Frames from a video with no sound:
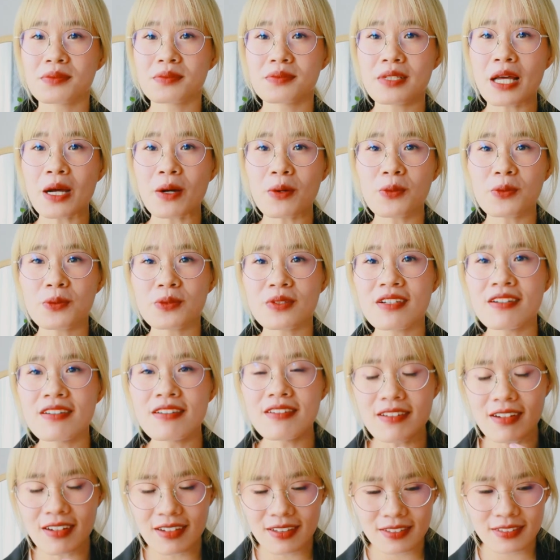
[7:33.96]
đau
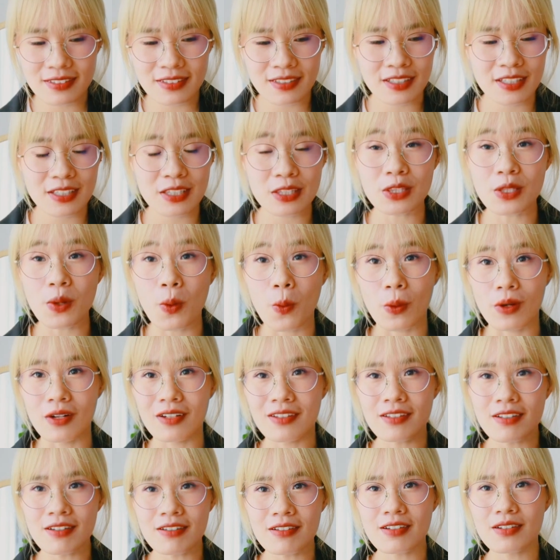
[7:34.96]
thương những cái tổn
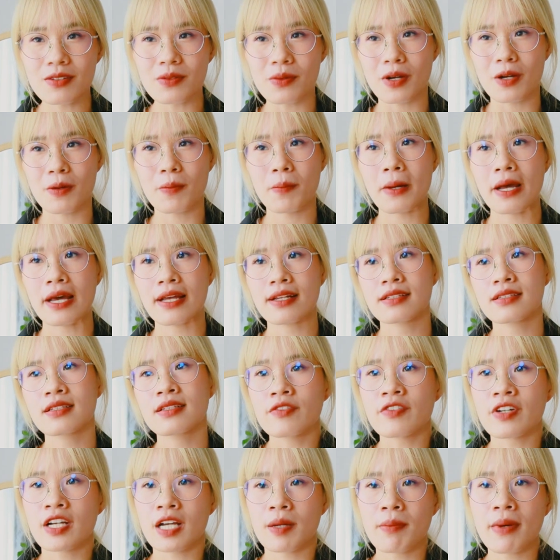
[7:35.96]
thương của các bạn
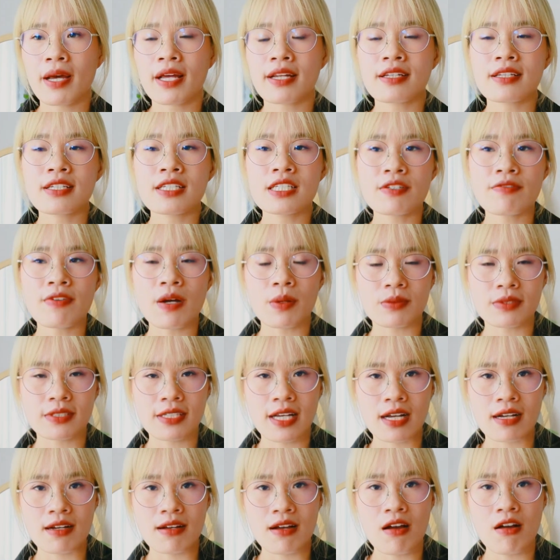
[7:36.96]
và các bạn hy vọng
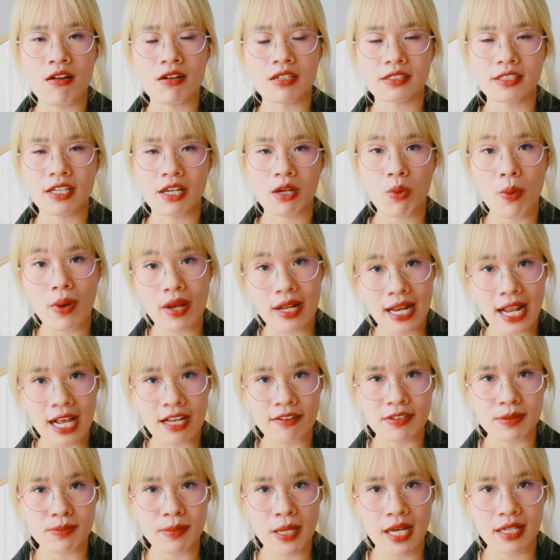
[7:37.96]
rằng họ sẽ quay
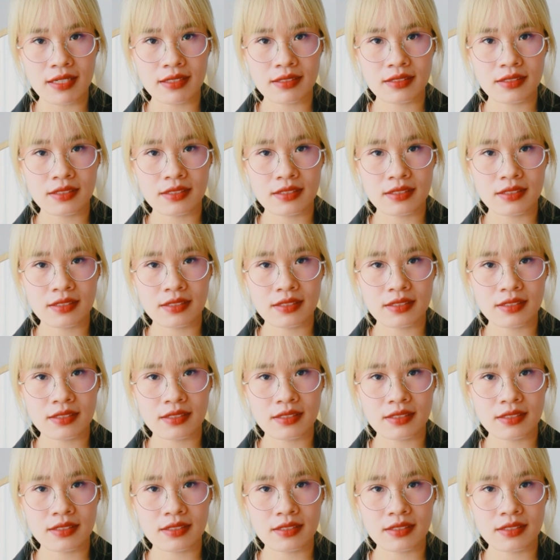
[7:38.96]
lại với bạn